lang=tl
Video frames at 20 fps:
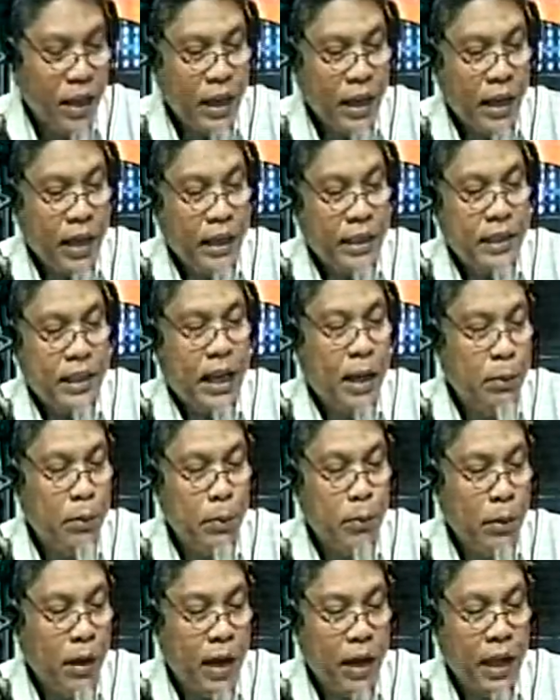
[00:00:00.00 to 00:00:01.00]
Kaya sinabi ng
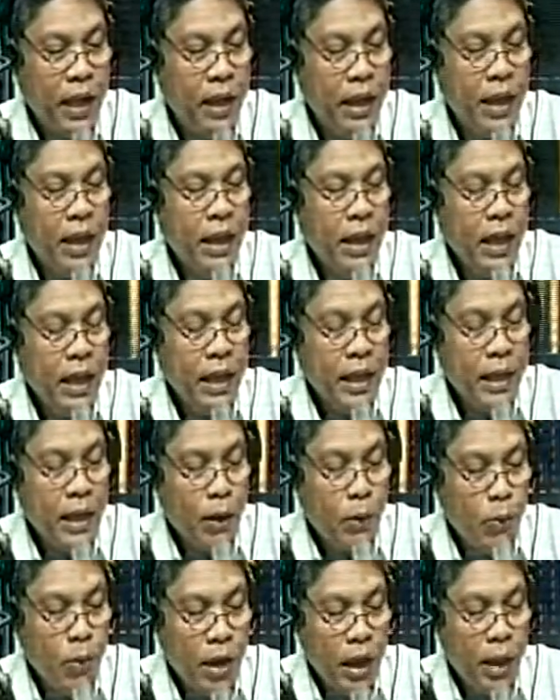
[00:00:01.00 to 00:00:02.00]
mga anghel, ikaw
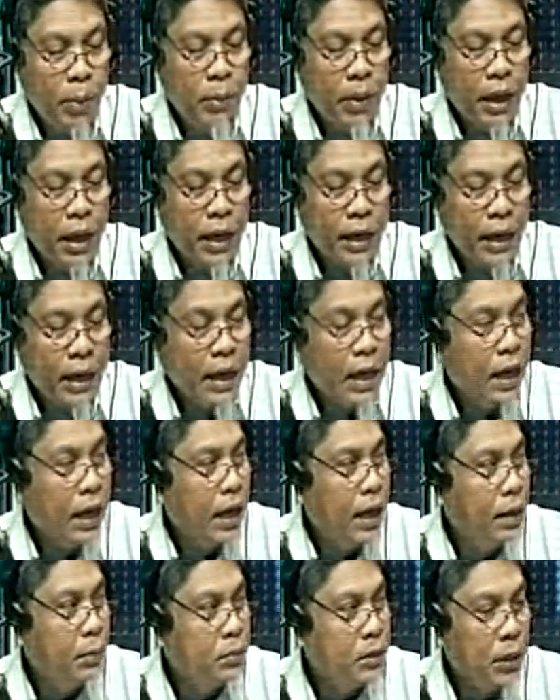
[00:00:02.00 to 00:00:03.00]
lamang ang nakakalam.